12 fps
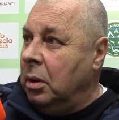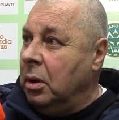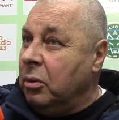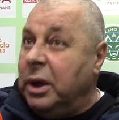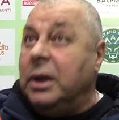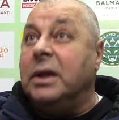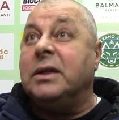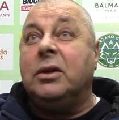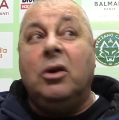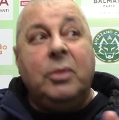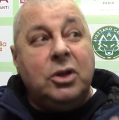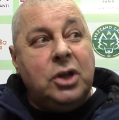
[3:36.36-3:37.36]
Quindi,
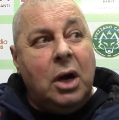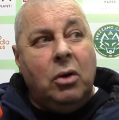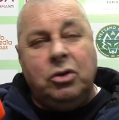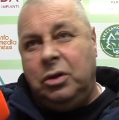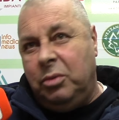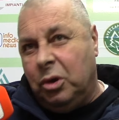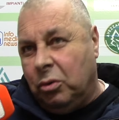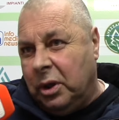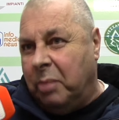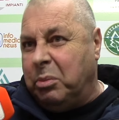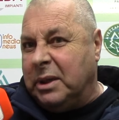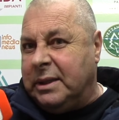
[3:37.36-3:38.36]
siccome già oggi mi erode
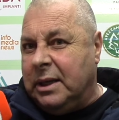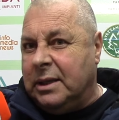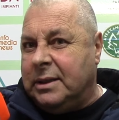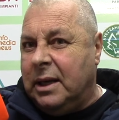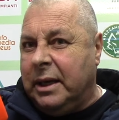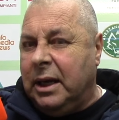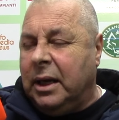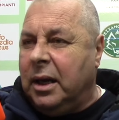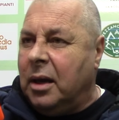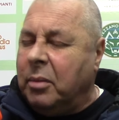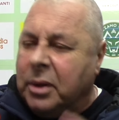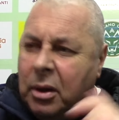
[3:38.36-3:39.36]
abbastanza la
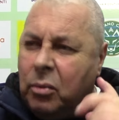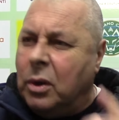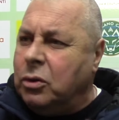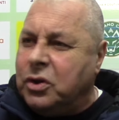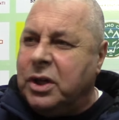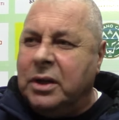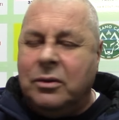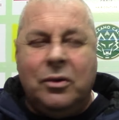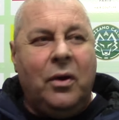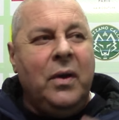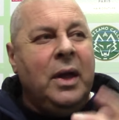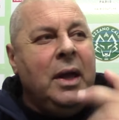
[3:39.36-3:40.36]
chiacchiera, perché quando sento,
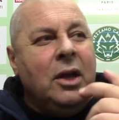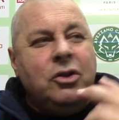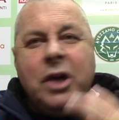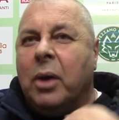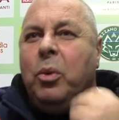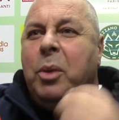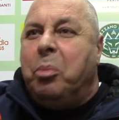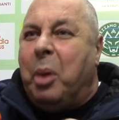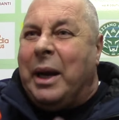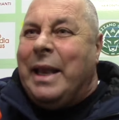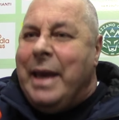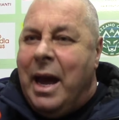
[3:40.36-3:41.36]
cioè qui
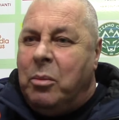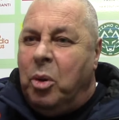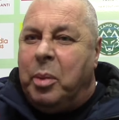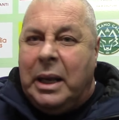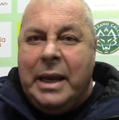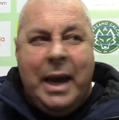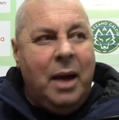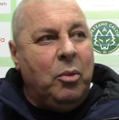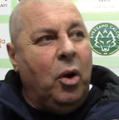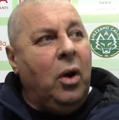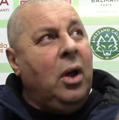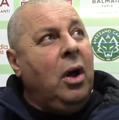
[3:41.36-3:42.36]
parliamo,
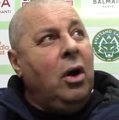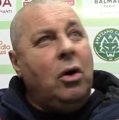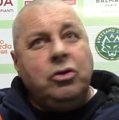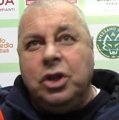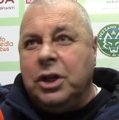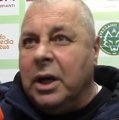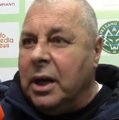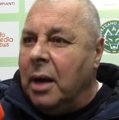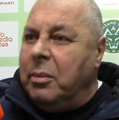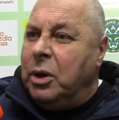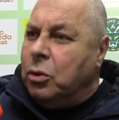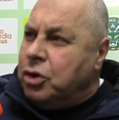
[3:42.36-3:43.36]
parliamo, oggi c'era
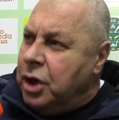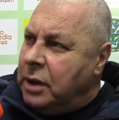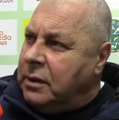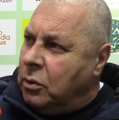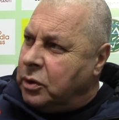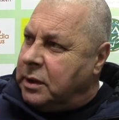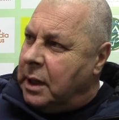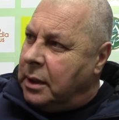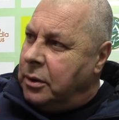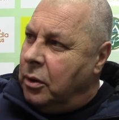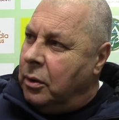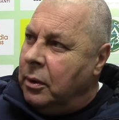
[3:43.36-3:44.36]
meno gente allo
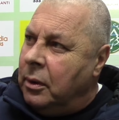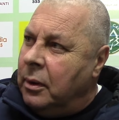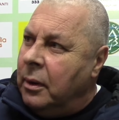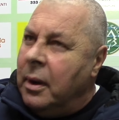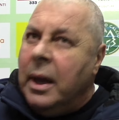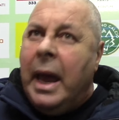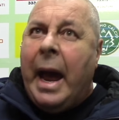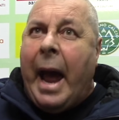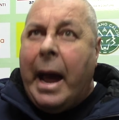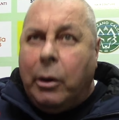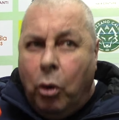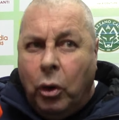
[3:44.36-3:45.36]
stadio,
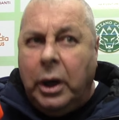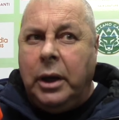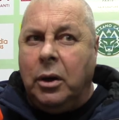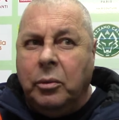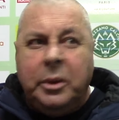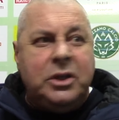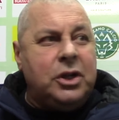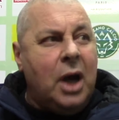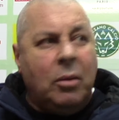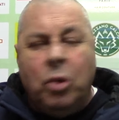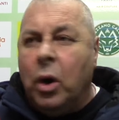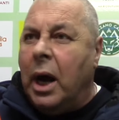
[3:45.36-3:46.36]
ancora
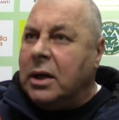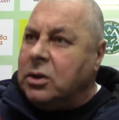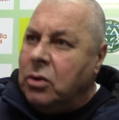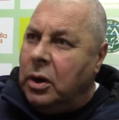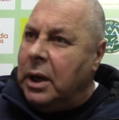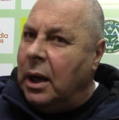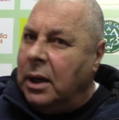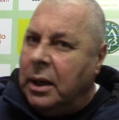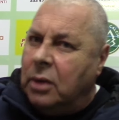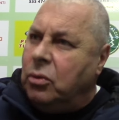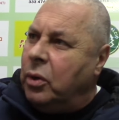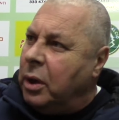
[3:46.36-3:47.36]
ricominciamo con la storia,
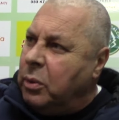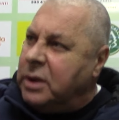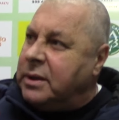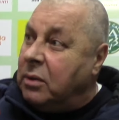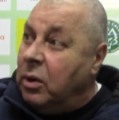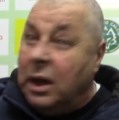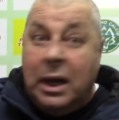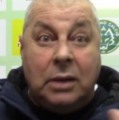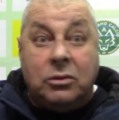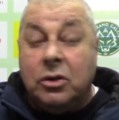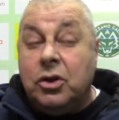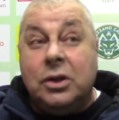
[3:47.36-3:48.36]
allenatore, questo e
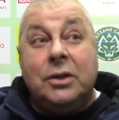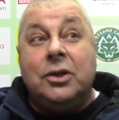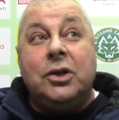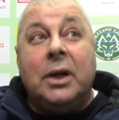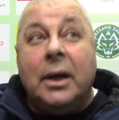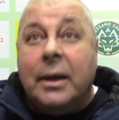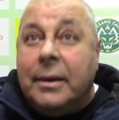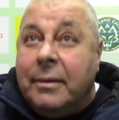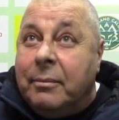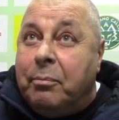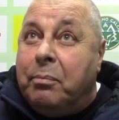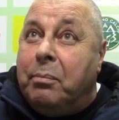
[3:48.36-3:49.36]
quell'altro, eccetera, eccetera
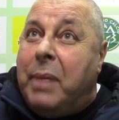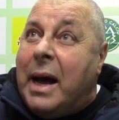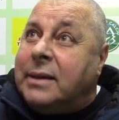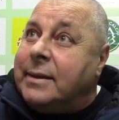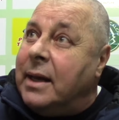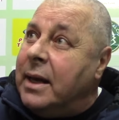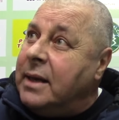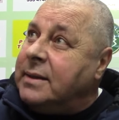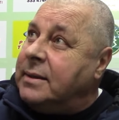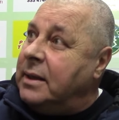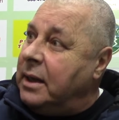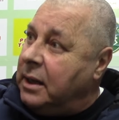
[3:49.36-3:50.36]
Basta
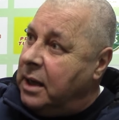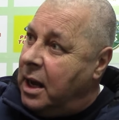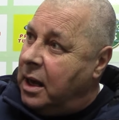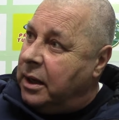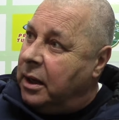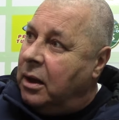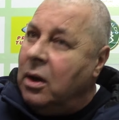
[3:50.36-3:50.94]
essere chiari,